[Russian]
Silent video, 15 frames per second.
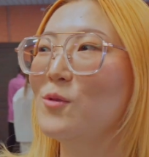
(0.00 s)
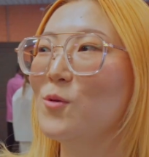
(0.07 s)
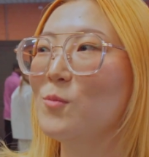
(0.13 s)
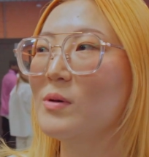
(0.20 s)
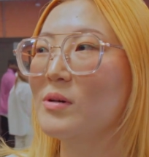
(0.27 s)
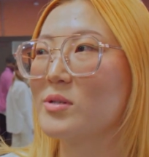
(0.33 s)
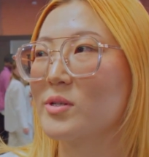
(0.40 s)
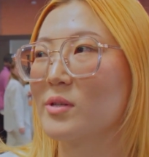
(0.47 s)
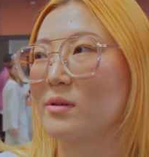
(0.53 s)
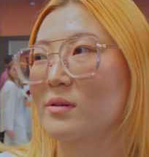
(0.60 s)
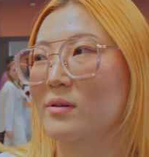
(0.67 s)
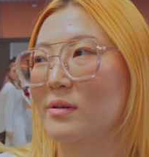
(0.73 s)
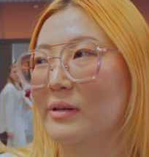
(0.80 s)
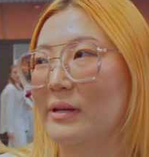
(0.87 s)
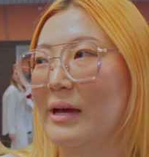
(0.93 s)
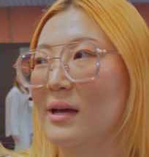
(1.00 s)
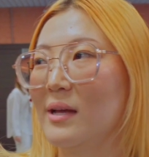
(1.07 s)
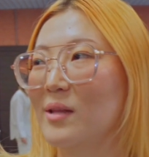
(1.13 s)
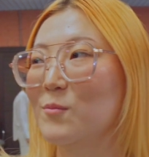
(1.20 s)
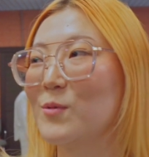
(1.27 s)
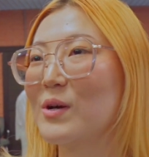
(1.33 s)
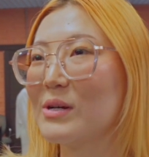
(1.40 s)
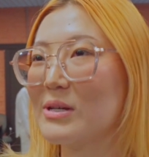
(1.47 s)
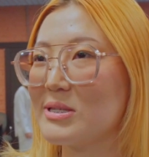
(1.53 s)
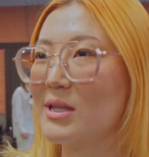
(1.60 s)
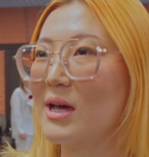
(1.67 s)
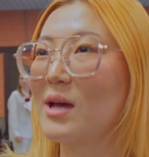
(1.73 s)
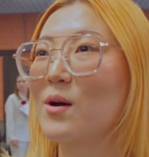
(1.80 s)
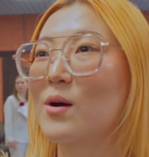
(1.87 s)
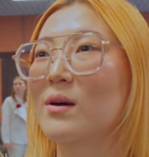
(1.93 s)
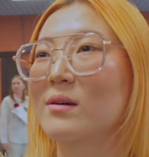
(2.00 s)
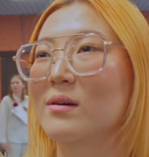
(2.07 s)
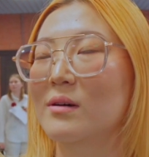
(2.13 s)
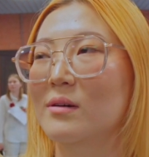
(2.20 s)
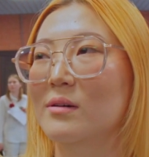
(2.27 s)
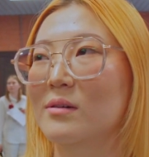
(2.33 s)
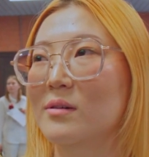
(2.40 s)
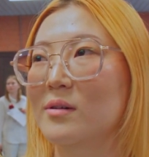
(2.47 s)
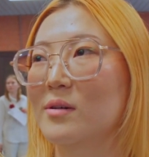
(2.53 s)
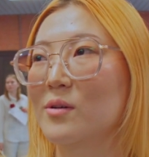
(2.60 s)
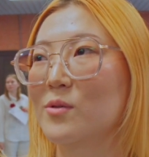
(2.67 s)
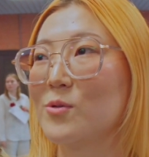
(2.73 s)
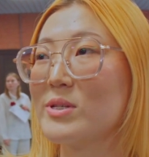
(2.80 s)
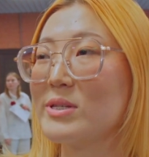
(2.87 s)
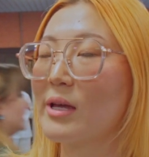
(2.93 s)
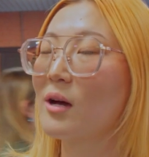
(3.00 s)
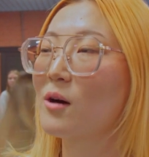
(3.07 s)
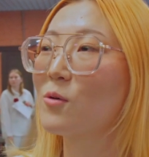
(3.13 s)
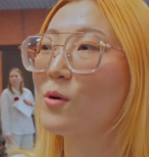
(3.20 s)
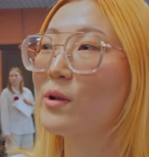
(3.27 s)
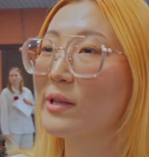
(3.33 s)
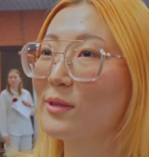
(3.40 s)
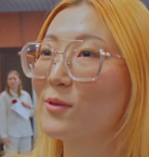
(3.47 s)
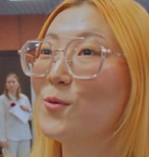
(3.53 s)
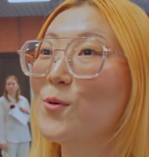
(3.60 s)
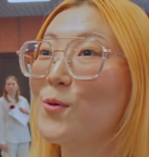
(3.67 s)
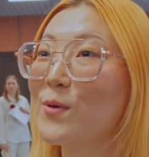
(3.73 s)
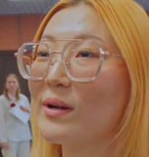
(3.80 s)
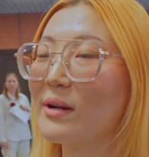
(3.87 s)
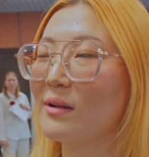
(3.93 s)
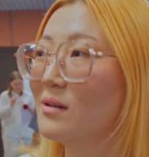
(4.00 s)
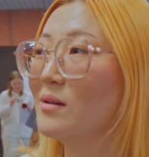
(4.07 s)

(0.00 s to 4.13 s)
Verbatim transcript: думала, что я немного знаю э, русских культур.